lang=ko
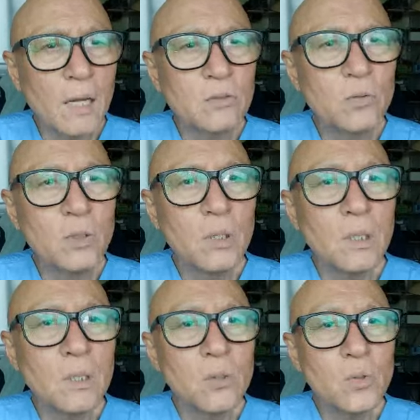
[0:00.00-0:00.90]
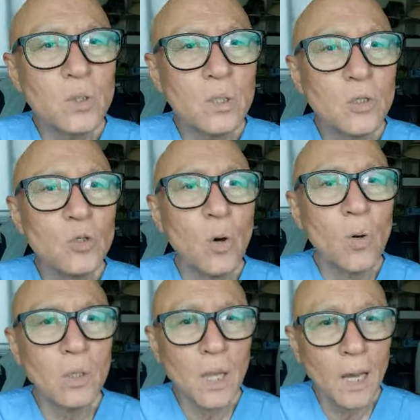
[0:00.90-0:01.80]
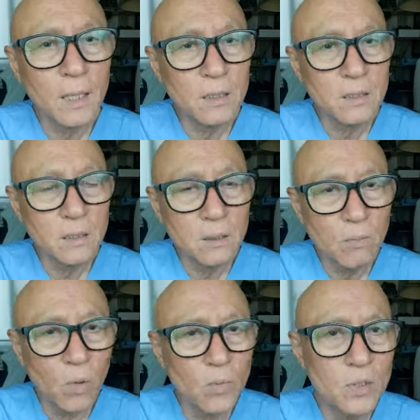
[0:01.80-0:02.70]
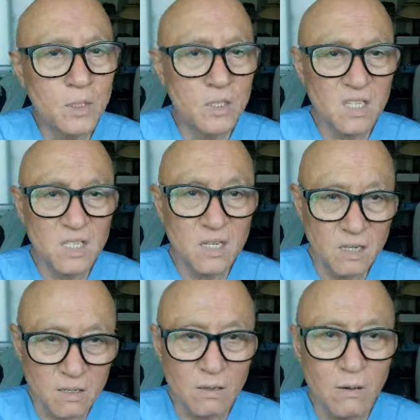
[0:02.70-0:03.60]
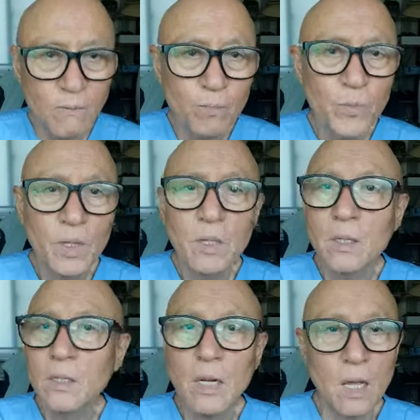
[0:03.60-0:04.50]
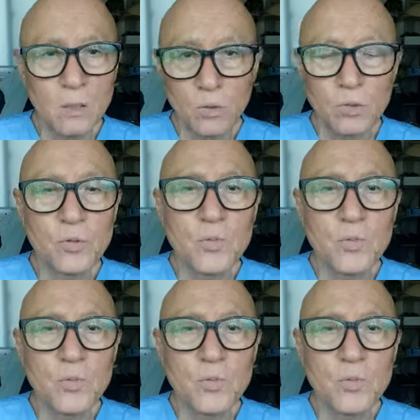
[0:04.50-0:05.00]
뜨거운 욕탕에서 몸을 지지는 거 이건 안 좋습니다.